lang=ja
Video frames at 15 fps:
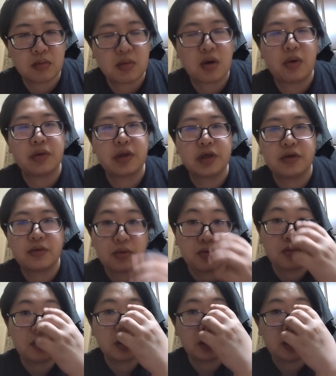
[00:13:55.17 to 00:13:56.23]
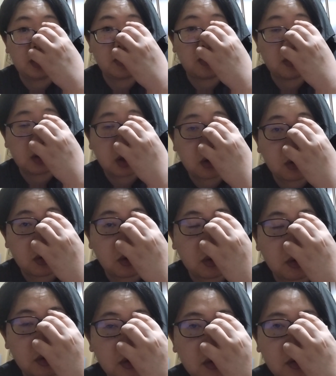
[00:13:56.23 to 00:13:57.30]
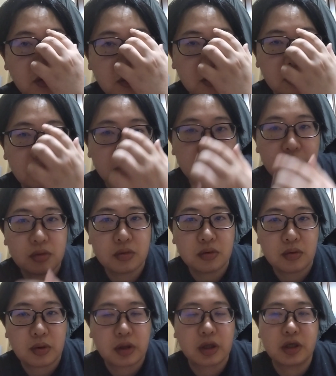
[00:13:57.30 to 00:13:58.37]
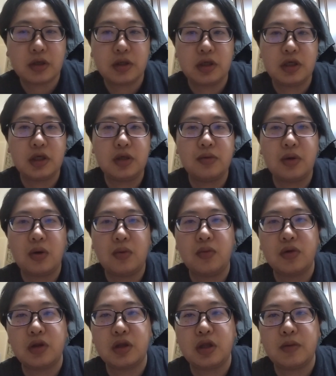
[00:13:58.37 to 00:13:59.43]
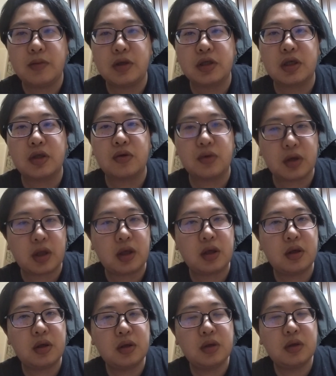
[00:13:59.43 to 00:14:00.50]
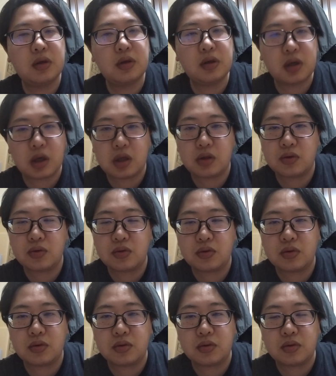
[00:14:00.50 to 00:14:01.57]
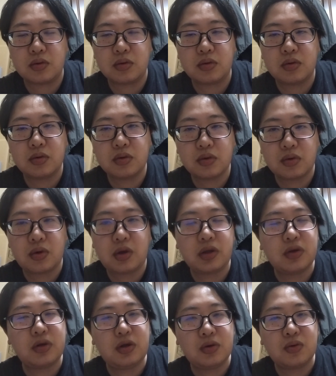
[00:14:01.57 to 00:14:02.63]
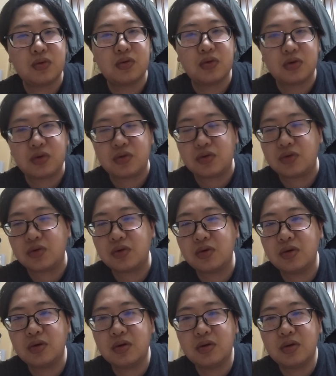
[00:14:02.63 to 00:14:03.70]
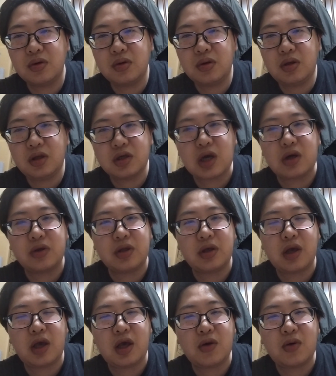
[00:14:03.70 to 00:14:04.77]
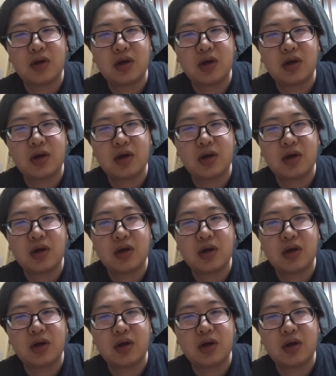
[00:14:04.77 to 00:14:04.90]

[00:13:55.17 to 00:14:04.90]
まあ私は運がいい方だと私自身は思ってますけどね。あのとりあえず日本という比較的平